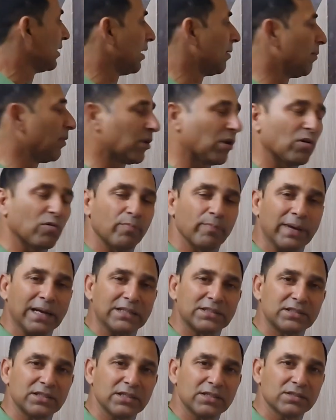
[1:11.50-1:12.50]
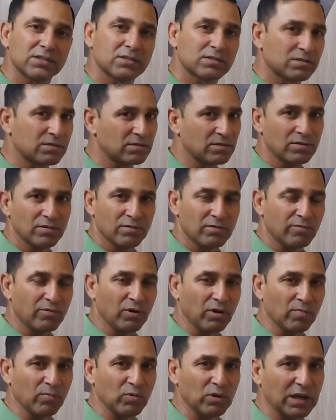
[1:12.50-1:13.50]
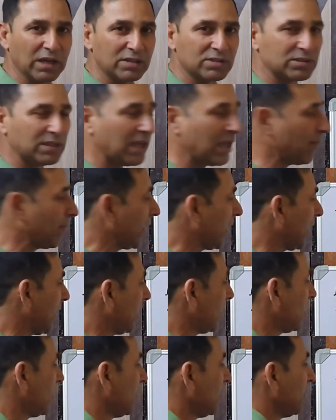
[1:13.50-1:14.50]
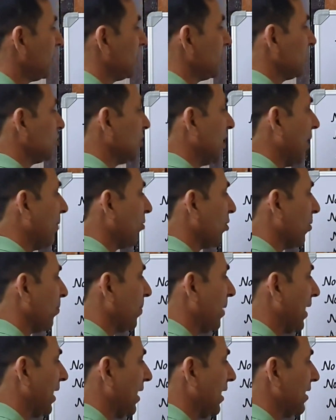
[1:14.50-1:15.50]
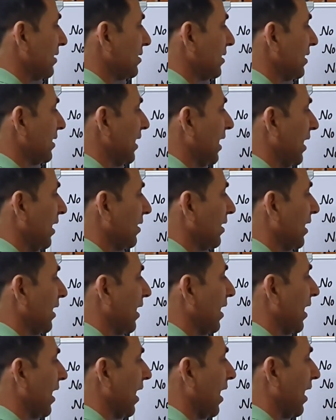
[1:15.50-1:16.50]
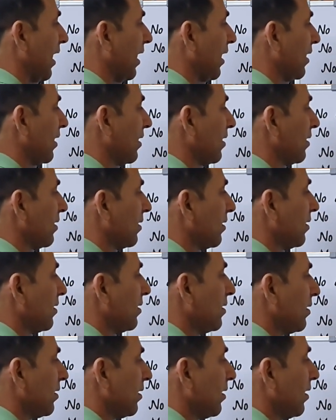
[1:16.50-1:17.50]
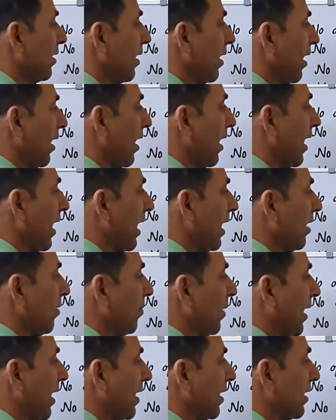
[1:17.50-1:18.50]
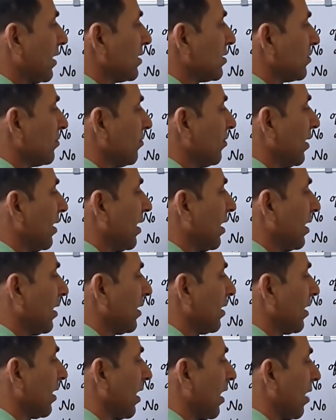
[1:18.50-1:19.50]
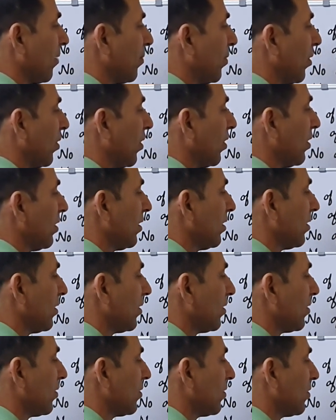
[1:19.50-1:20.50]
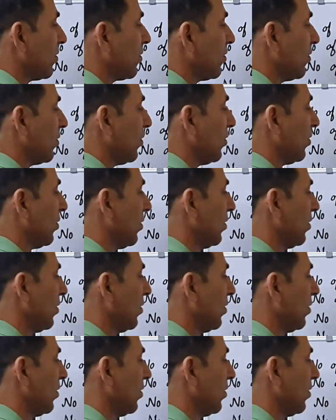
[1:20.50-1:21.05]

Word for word: नंबर ऑफ मैचेस फॉर्मूला सेम है जो आपको पहले से याद है एन एन माइनस वन अपॉन टू